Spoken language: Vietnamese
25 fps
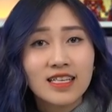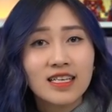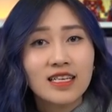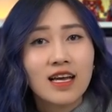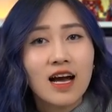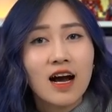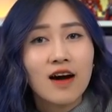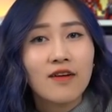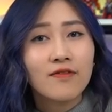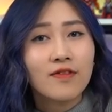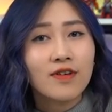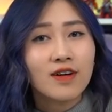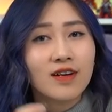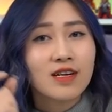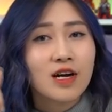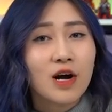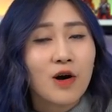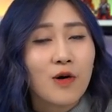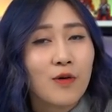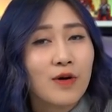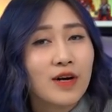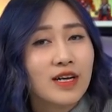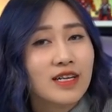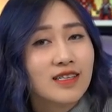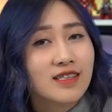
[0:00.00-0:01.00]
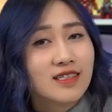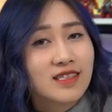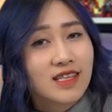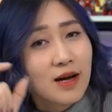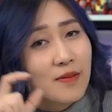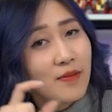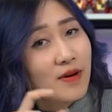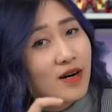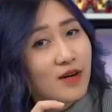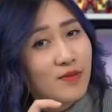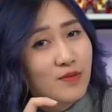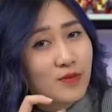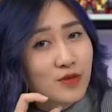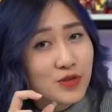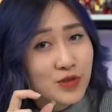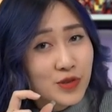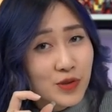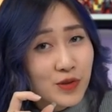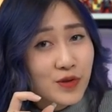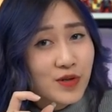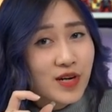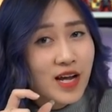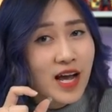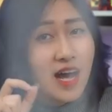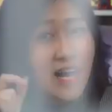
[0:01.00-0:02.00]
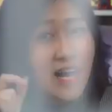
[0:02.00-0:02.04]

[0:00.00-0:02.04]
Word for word: thì à, với cấu hình thấp hơn một chút,